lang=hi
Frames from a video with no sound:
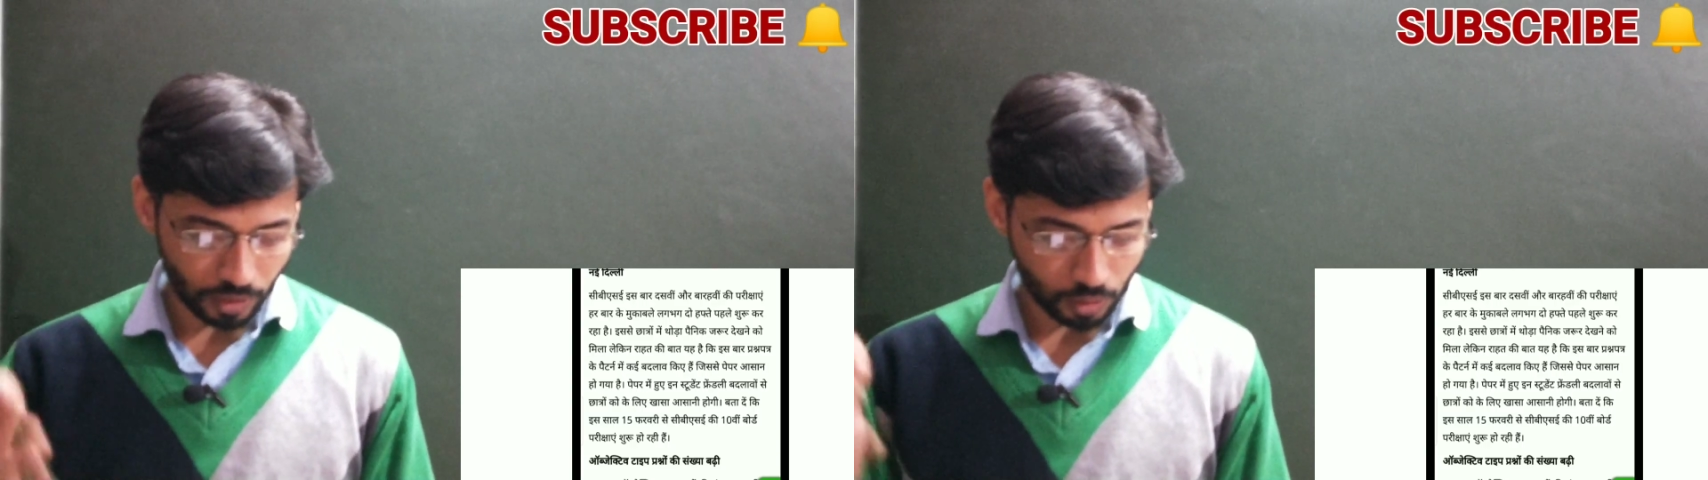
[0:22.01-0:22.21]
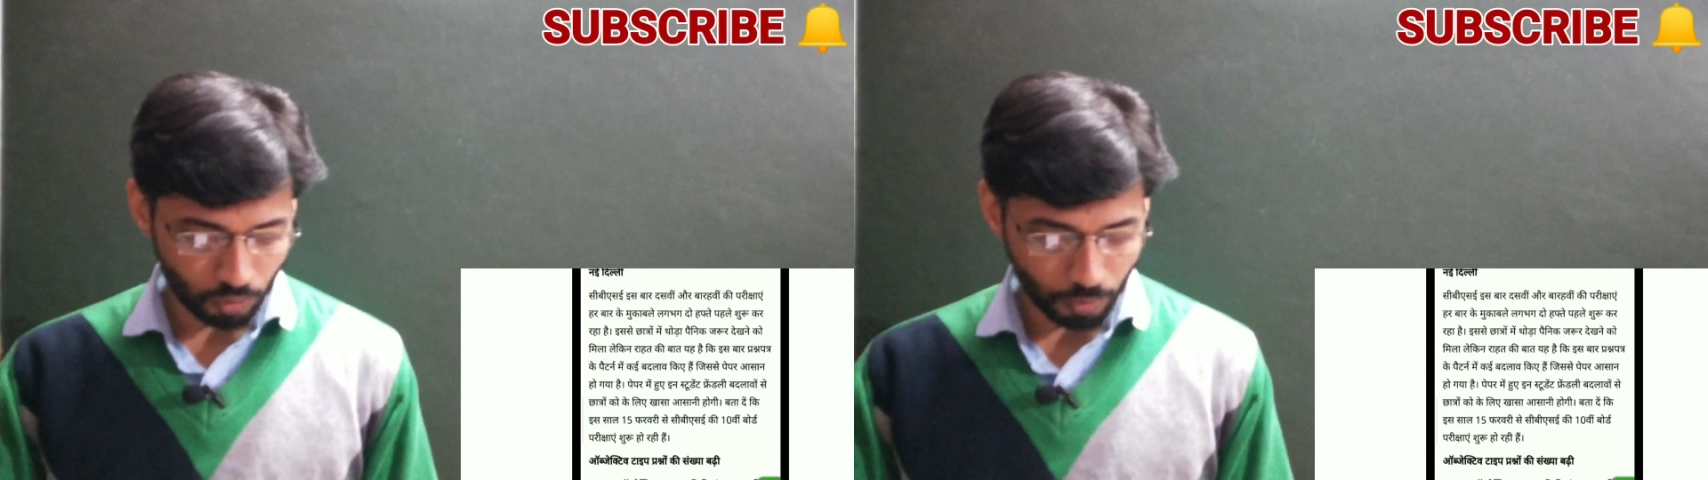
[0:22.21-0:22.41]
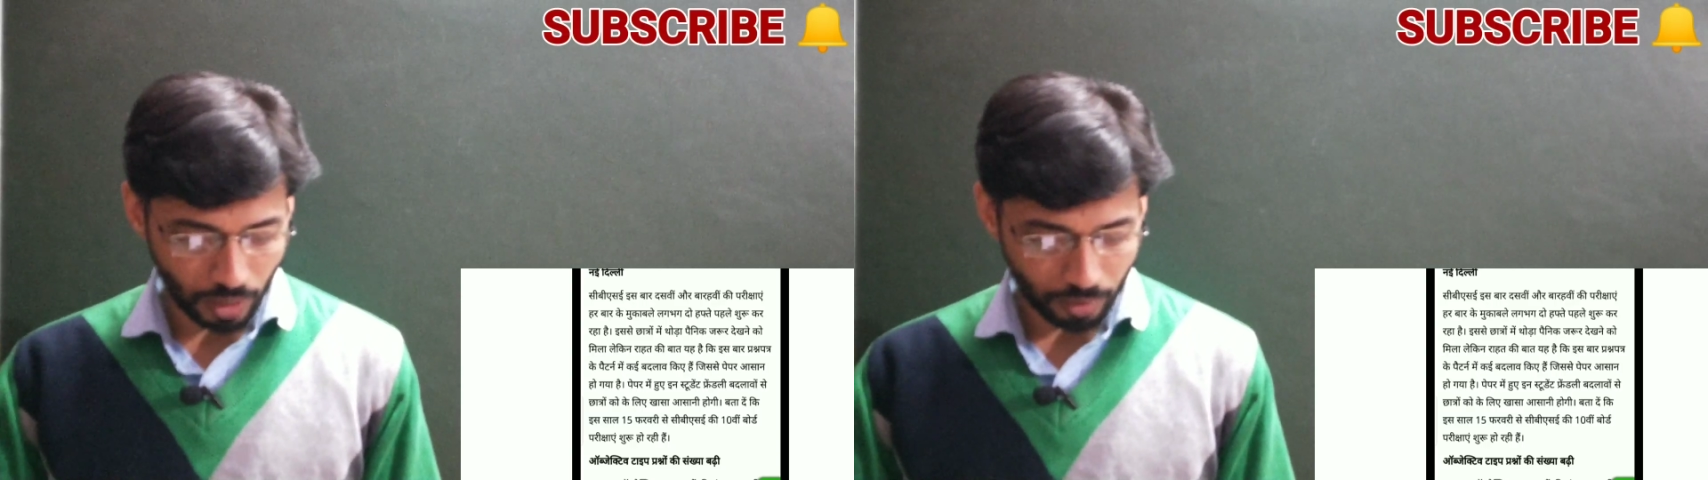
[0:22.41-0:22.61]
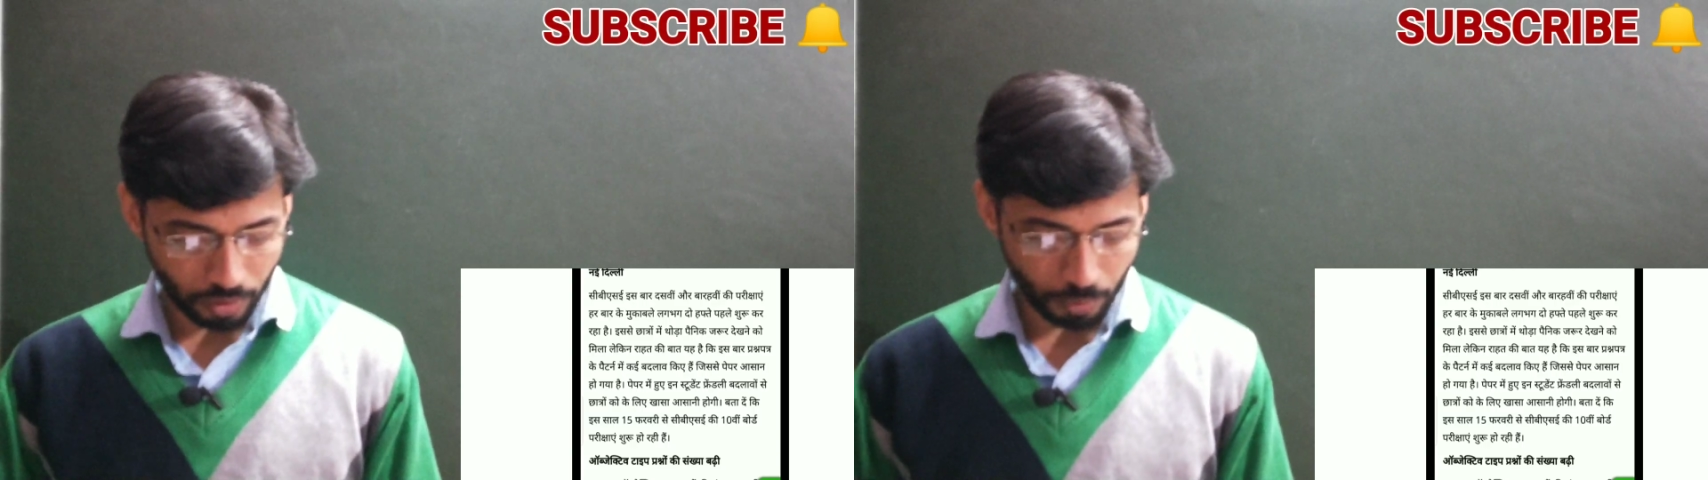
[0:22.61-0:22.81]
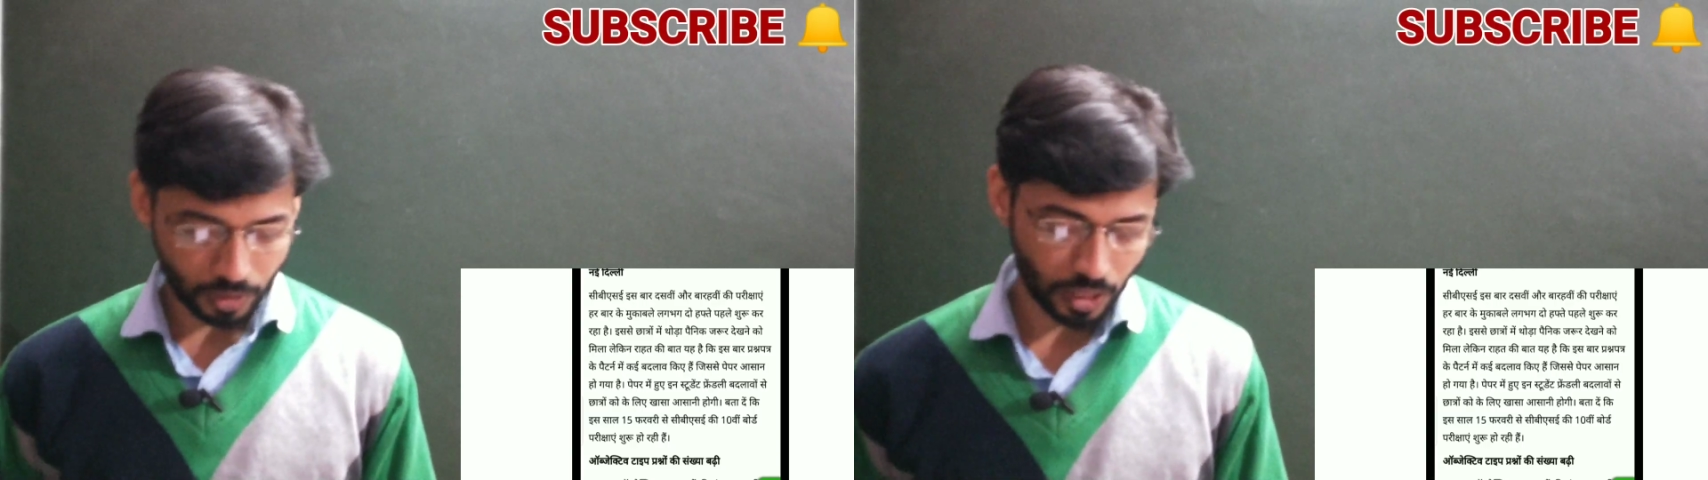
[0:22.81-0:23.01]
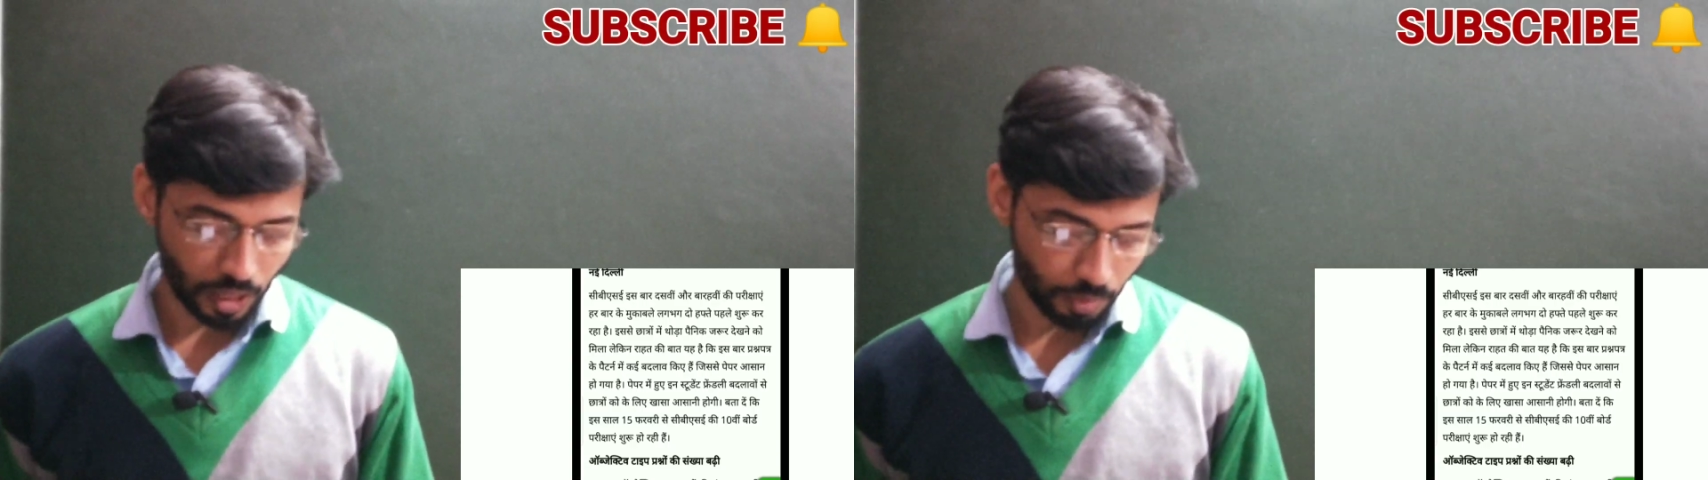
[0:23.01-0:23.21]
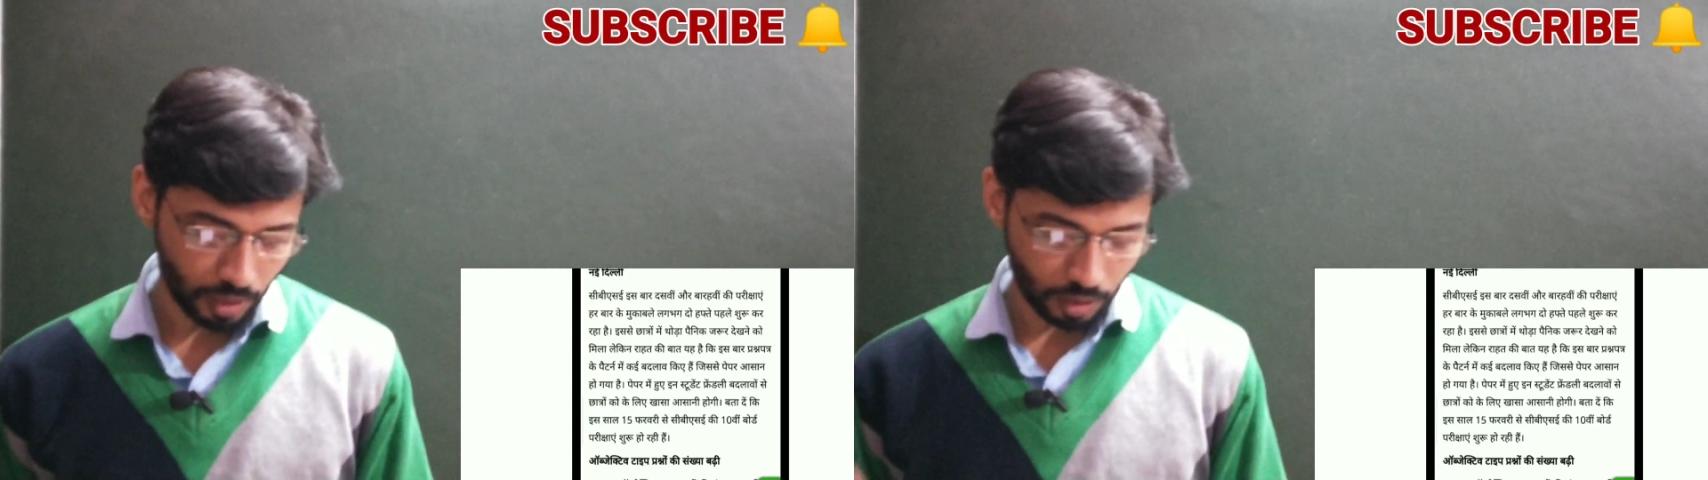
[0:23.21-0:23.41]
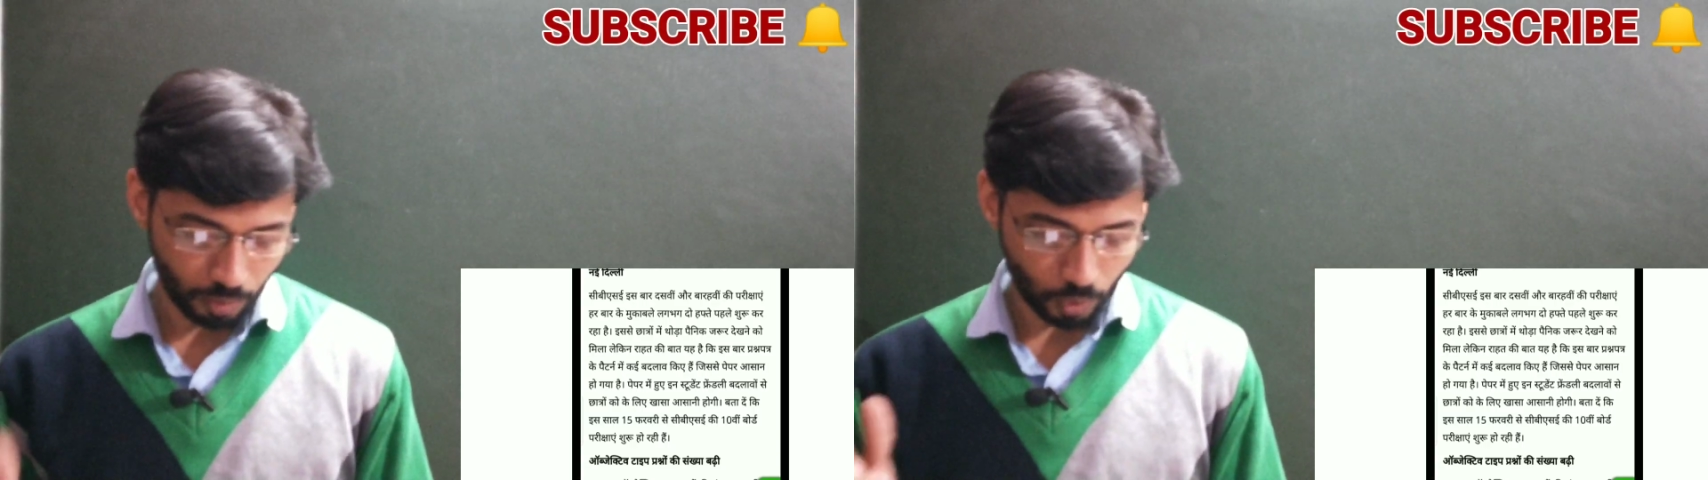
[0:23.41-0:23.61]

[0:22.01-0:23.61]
बार दसवीं और बारहवीं की परीक्षा हर बार के